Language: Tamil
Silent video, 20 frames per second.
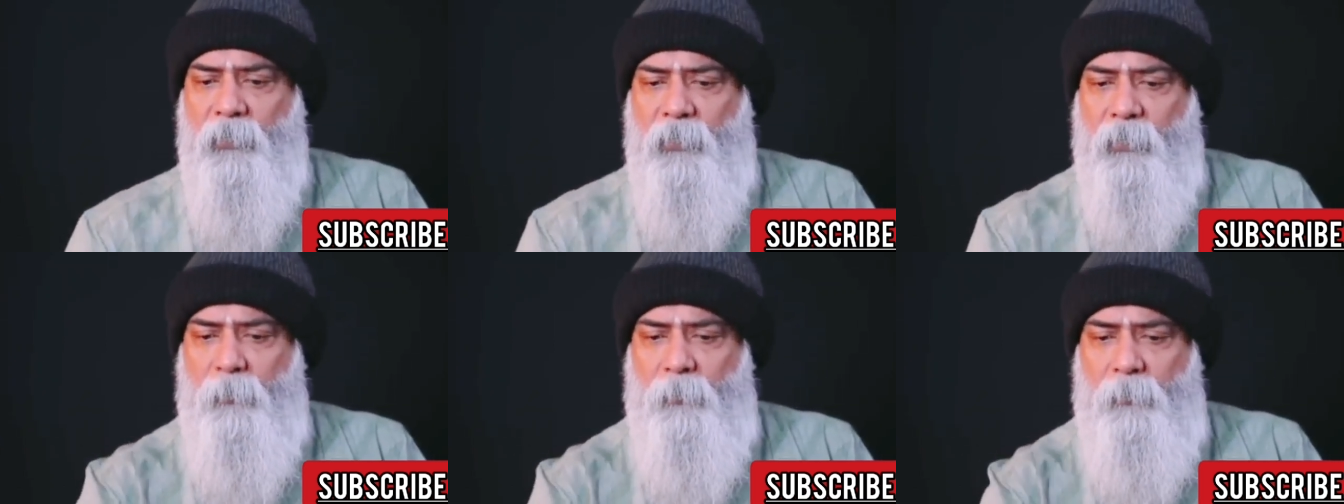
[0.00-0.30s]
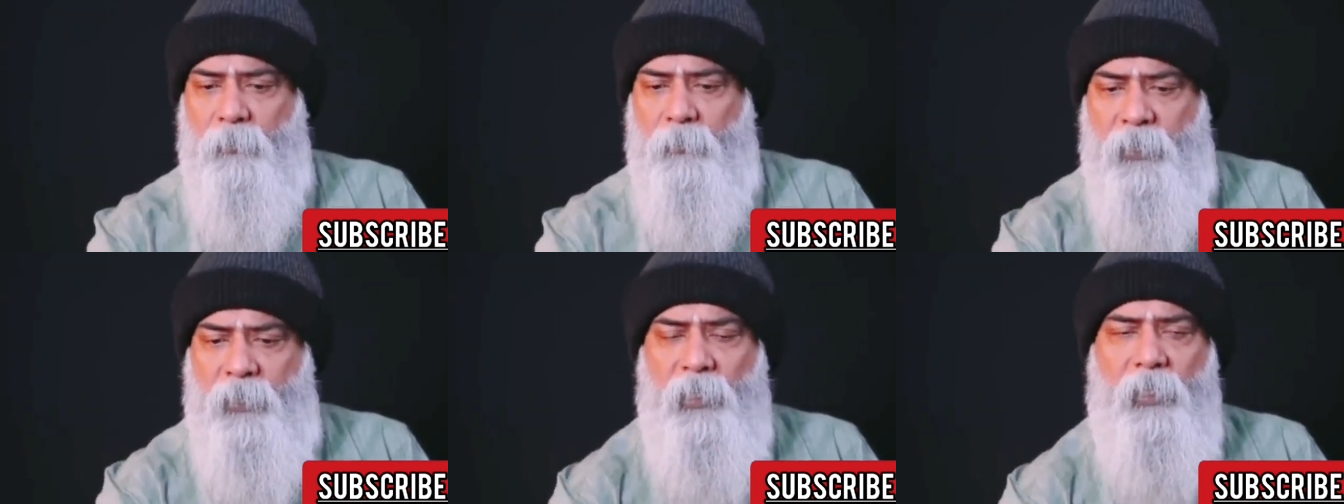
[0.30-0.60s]
அதுக்கு
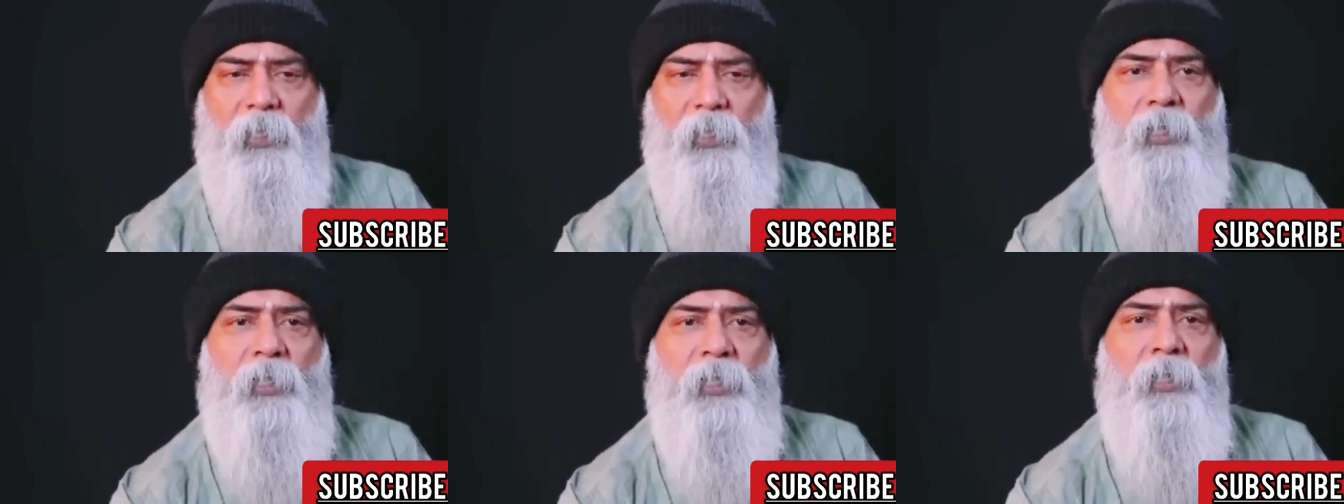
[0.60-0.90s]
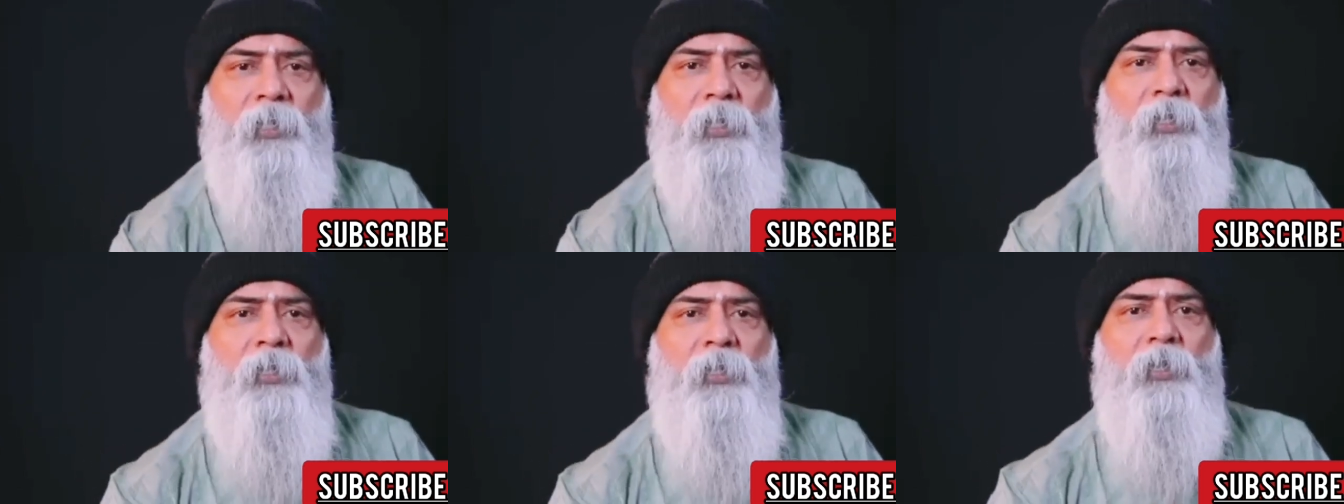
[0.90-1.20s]
கீழே
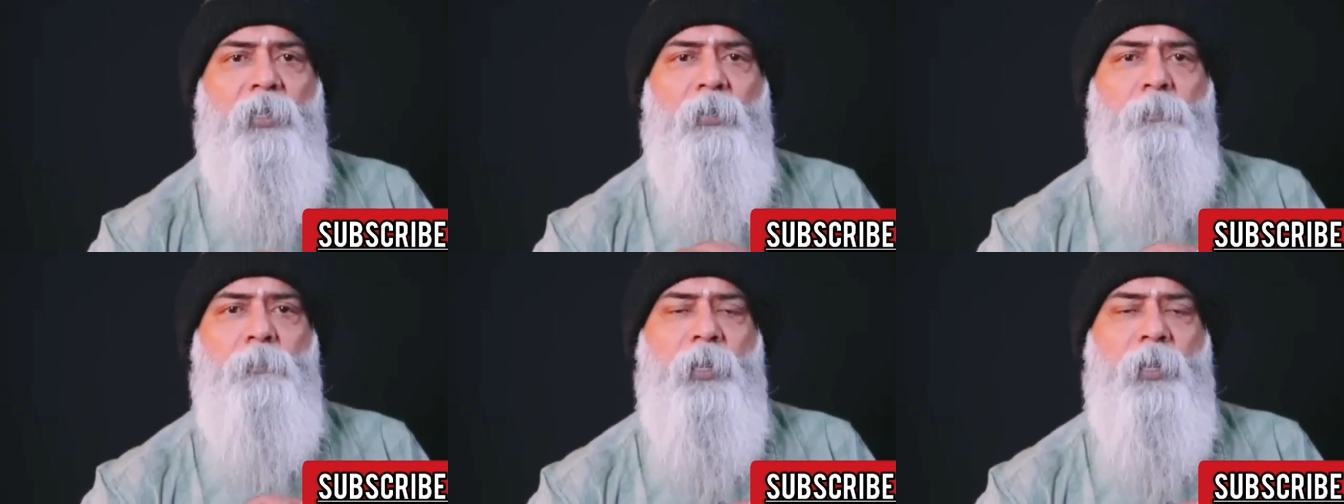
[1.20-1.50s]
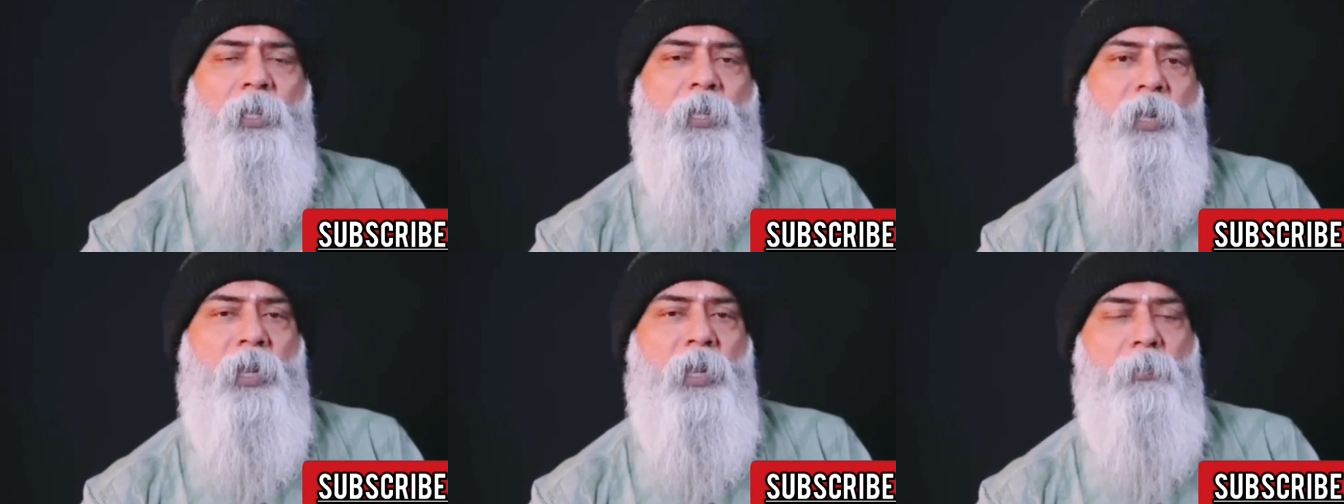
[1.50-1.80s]

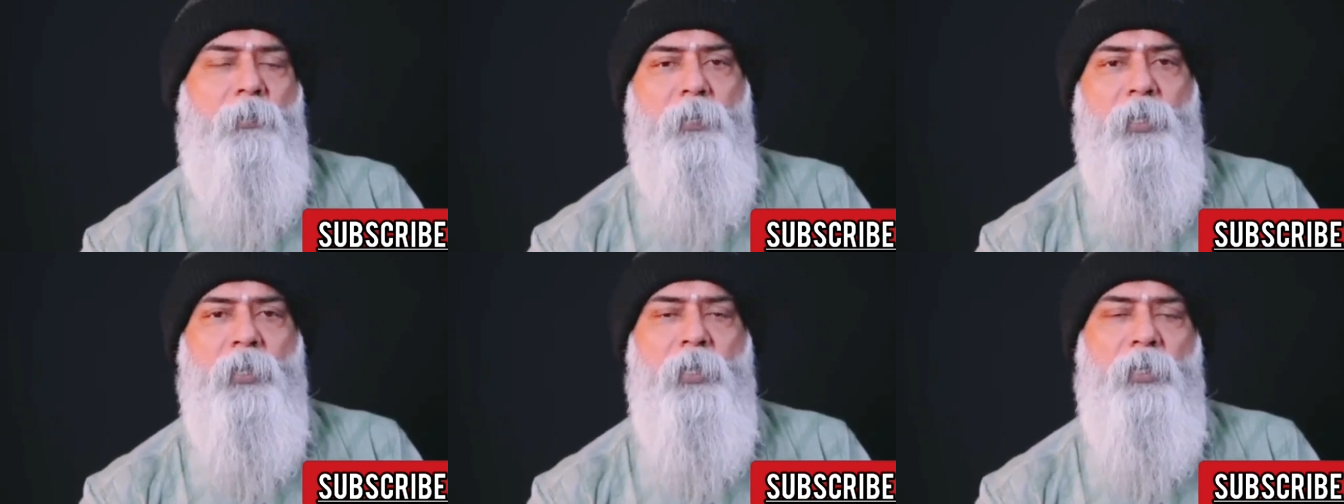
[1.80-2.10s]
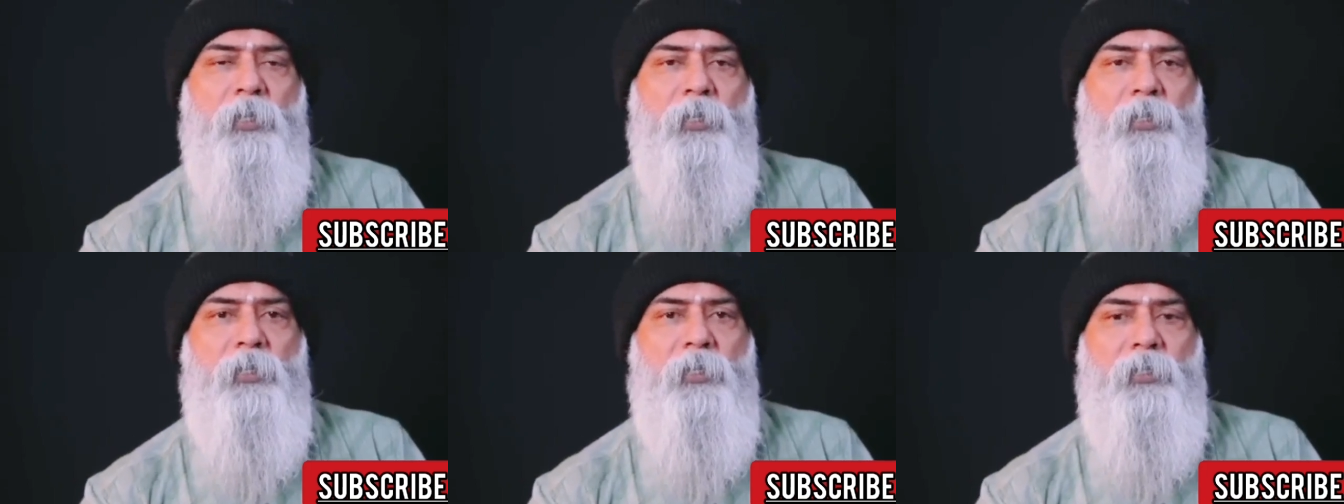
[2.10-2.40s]
பல
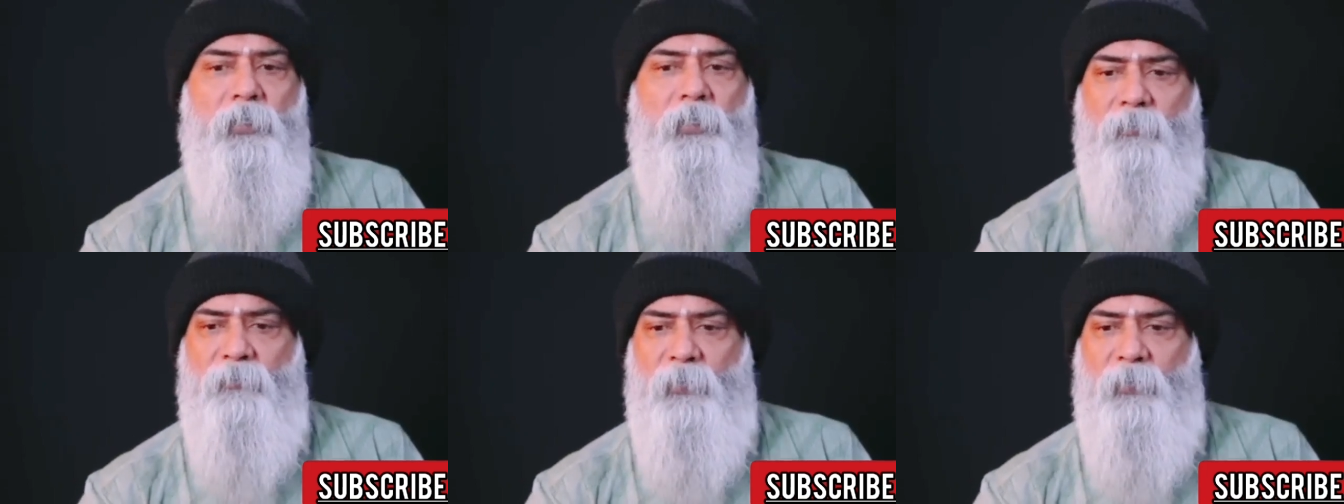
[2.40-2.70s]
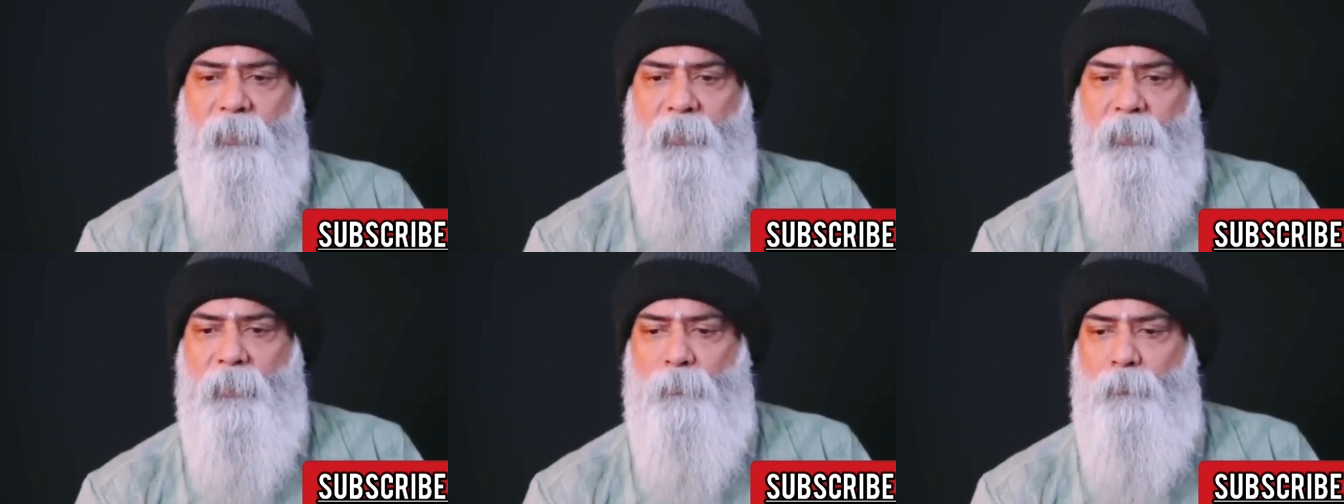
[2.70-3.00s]
கிராமங்கள் இருக்குது
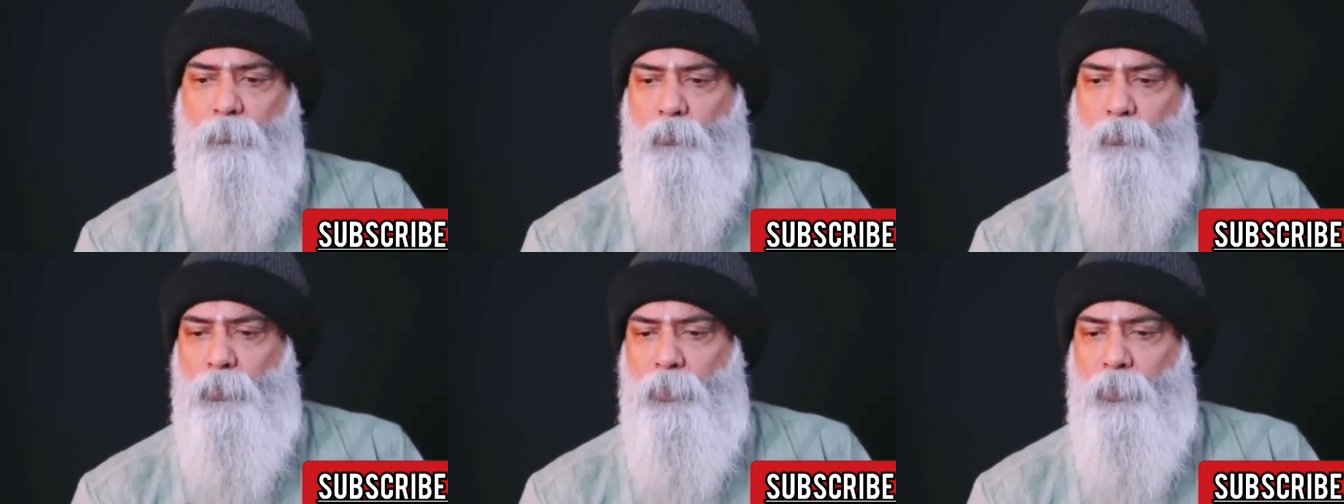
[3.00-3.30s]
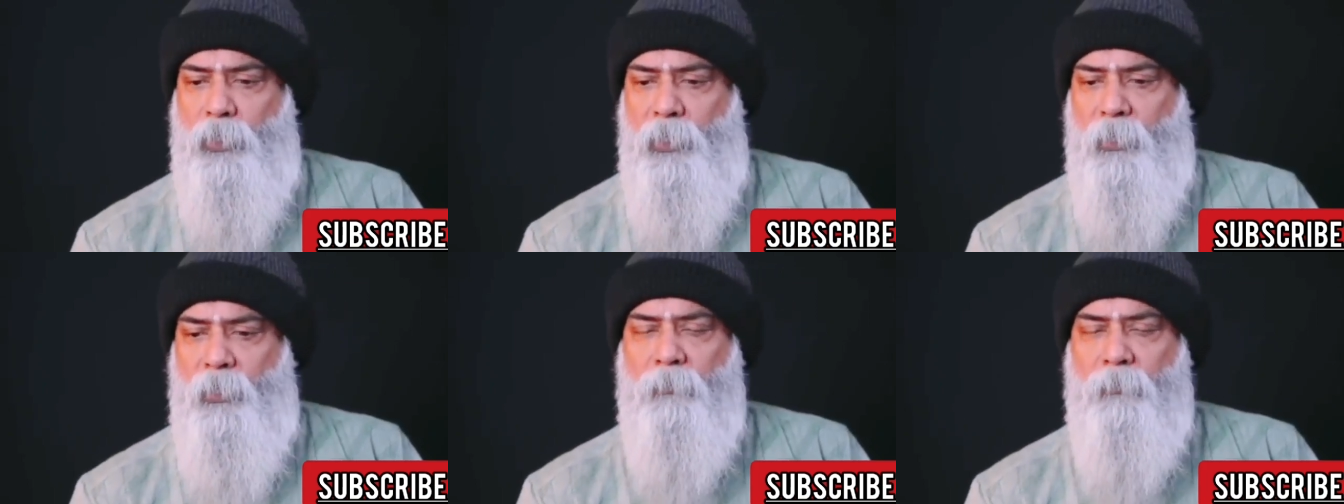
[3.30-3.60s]
வட்டம்
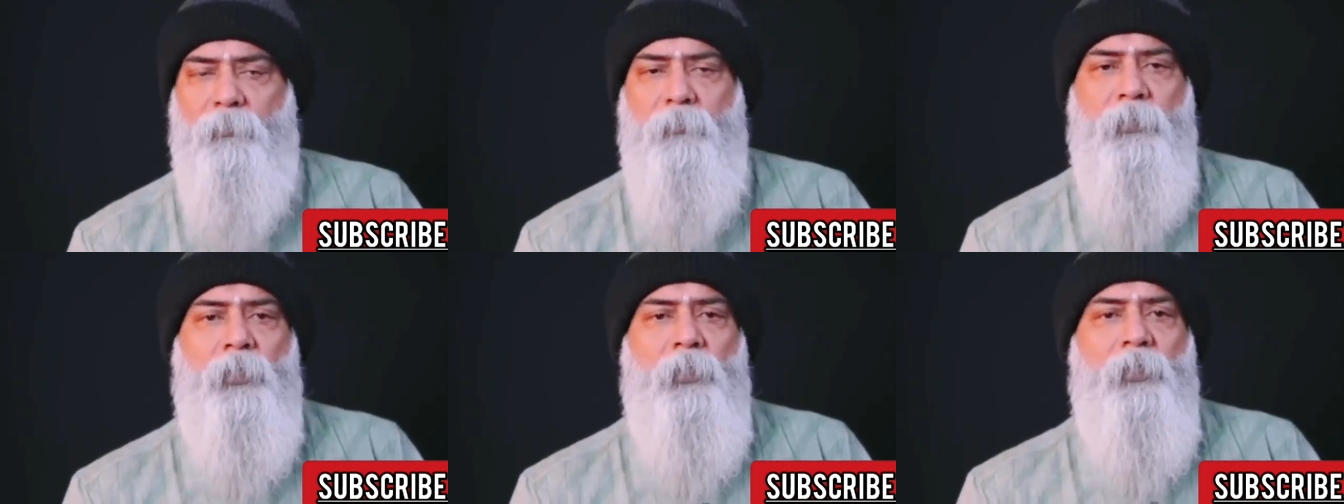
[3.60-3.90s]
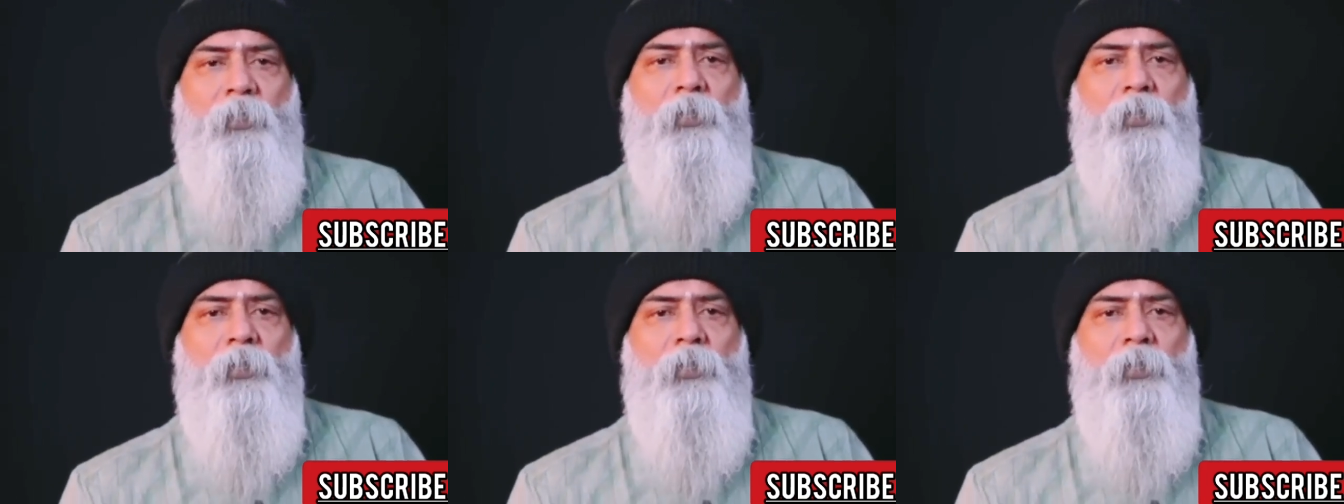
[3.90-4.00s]
ஒன்றியம்